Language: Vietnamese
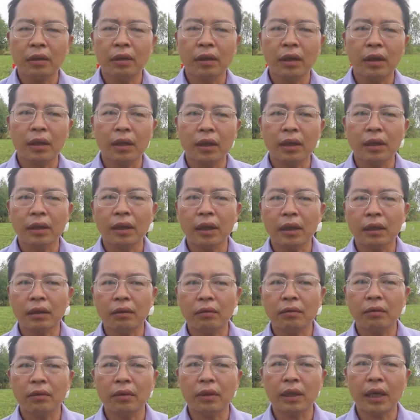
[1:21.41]
cho nên là người dân
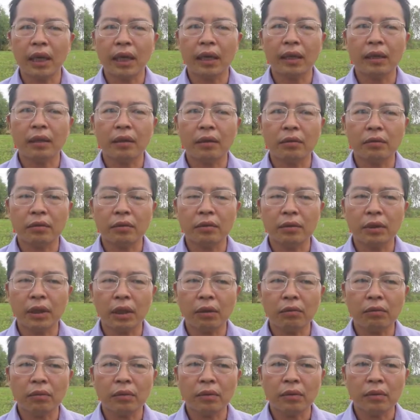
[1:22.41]
cũng ngại không
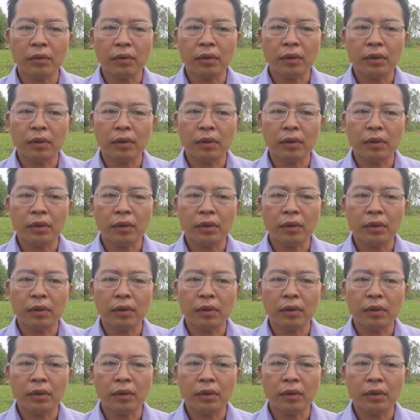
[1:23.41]
xuống giống